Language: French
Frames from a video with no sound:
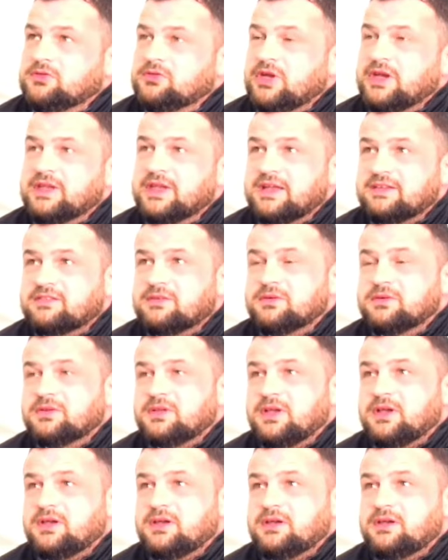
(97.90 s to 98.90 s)
J'ai un
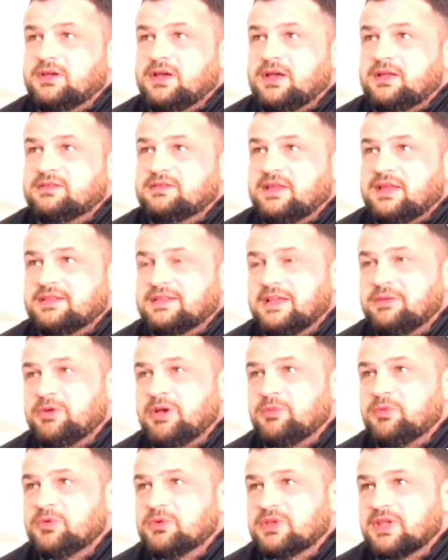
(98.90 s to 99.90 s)
garçon qui un certain
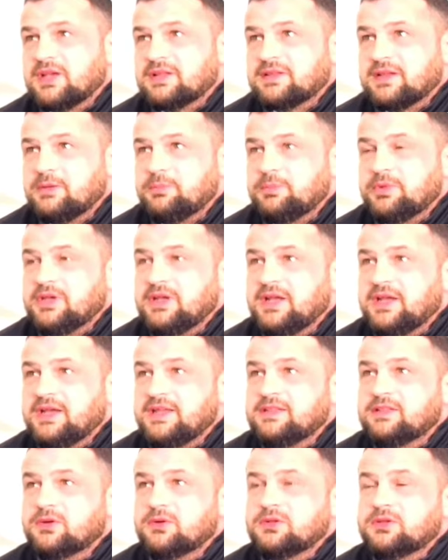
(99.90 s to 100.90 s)
moment qui a attrapé
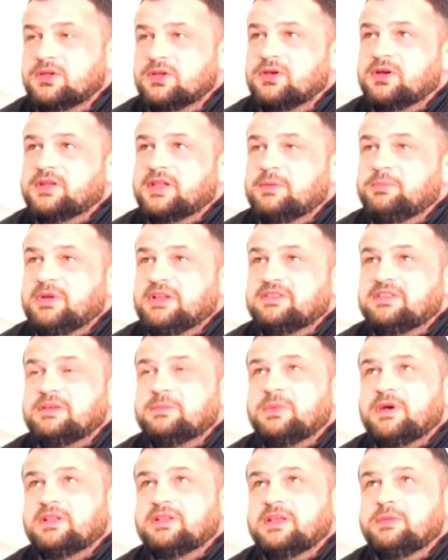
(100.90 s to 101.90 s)
la haine dans le cœur, qui a
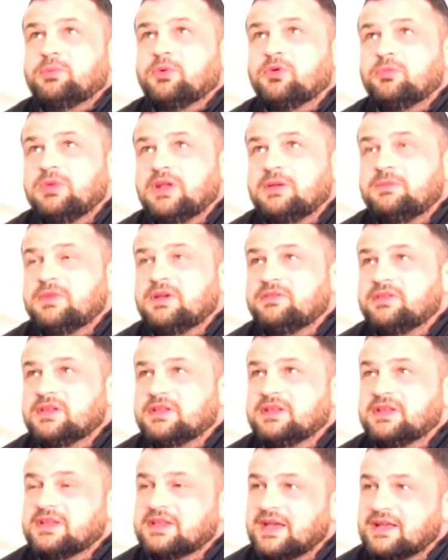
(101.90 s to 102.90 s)
passé par des problèmes
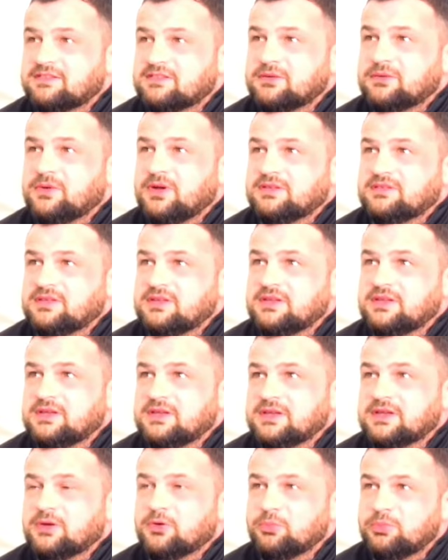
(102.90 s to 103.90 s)
avec des garçons
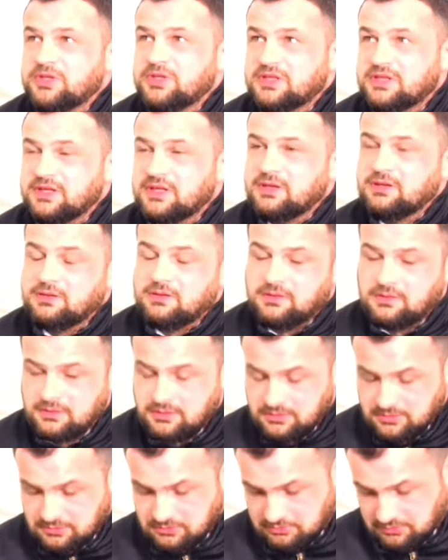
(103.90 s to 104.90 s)
assez compliqués.
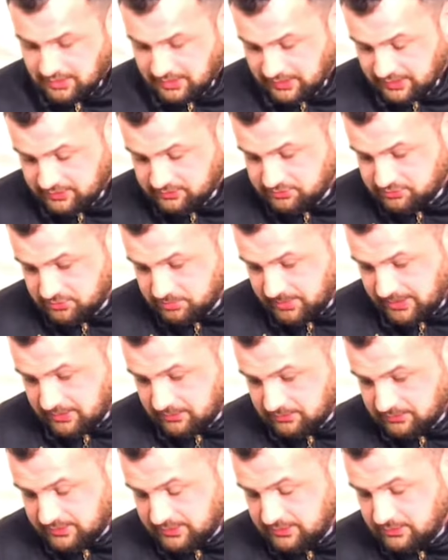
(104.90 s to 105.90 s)
Voilà, je ne veux pas
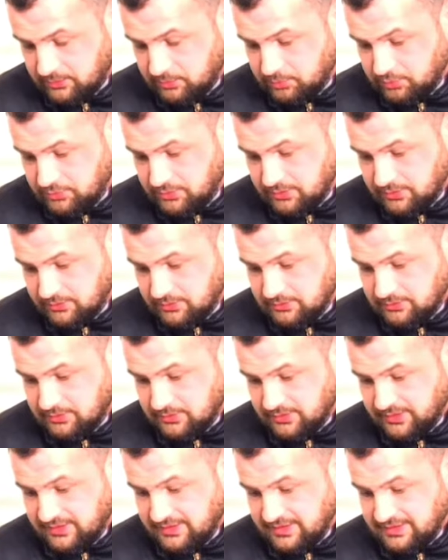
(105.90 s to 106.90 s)
rentrer non plus dans,
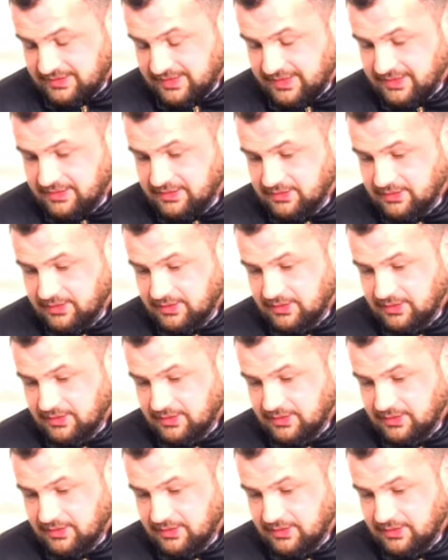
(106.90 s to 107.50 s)
les détails.